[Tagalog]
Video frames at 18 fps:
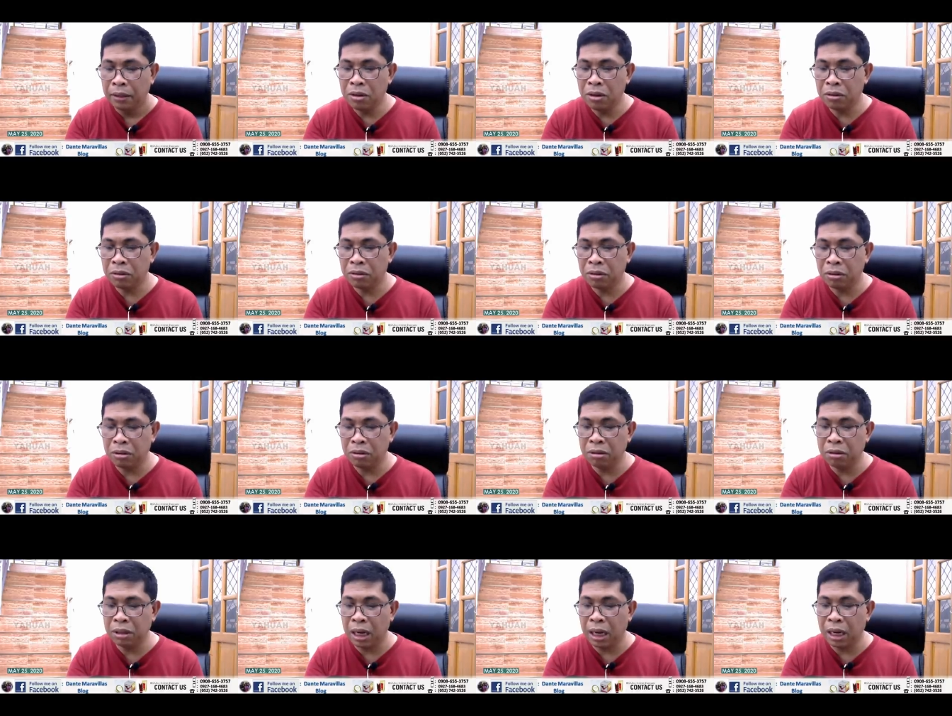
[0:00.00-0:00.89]
No
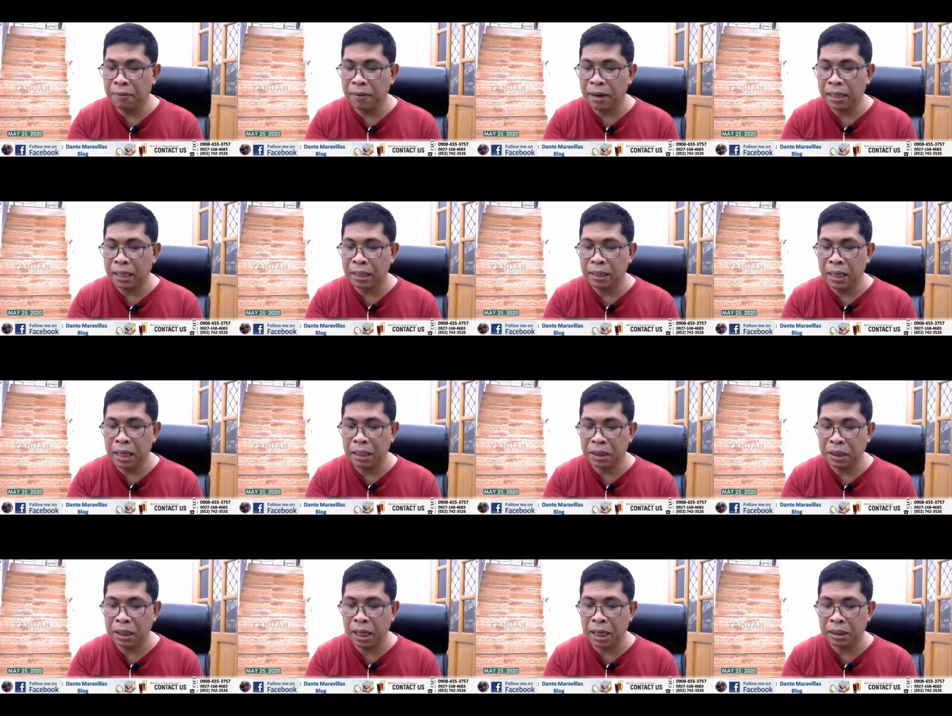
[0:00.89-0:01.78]
toong hawakan
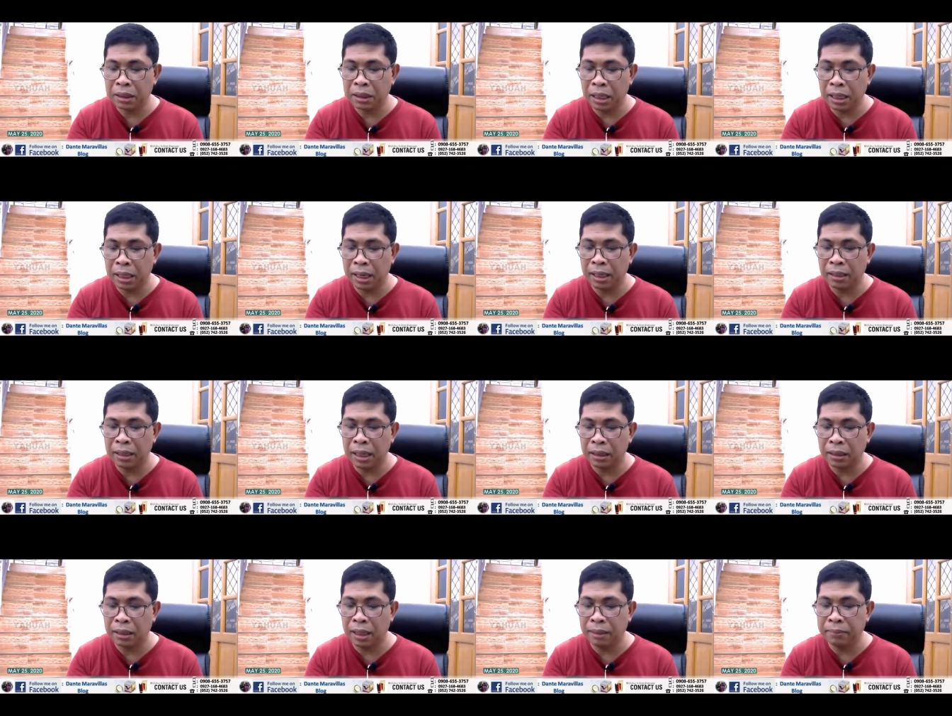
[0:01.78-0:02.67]
lang siya sa liig
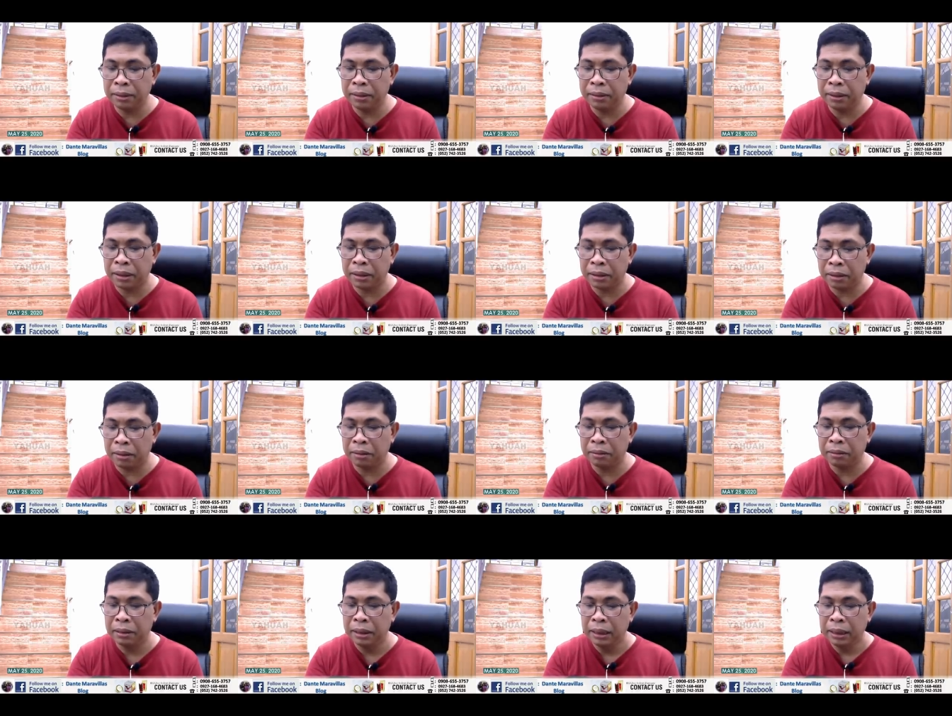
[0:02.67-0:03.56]
ng
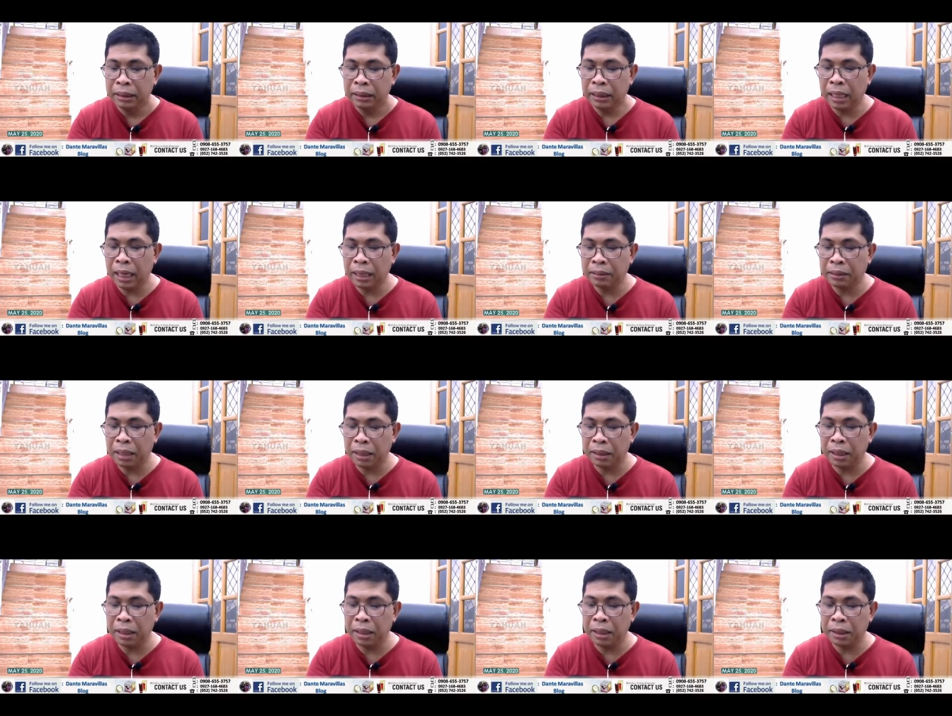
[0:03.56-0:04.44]
WHO.
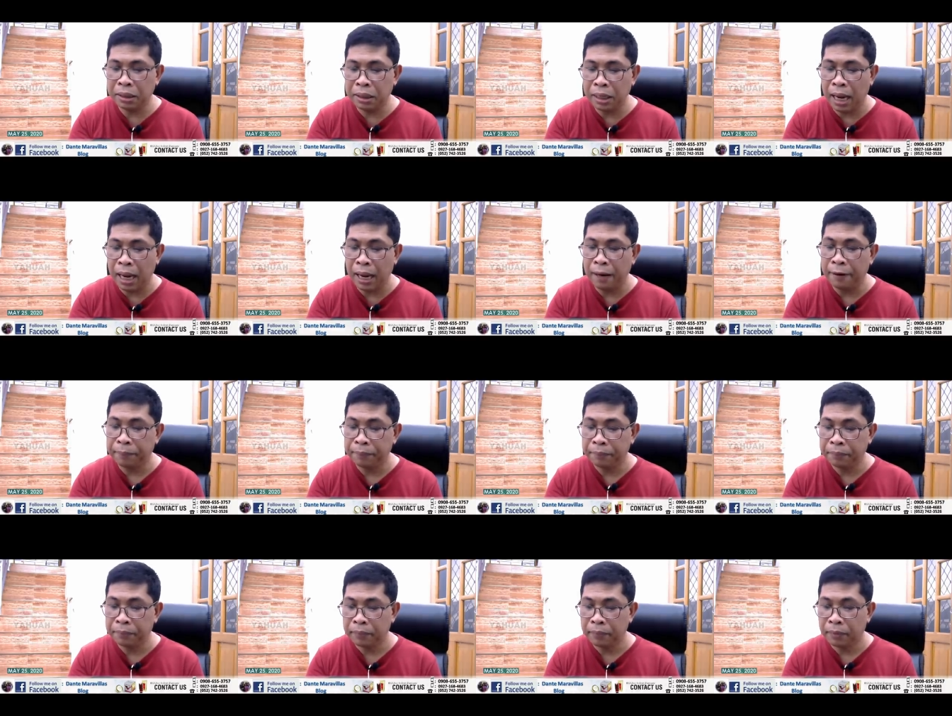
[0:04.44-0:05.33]
Tinatangkilik niya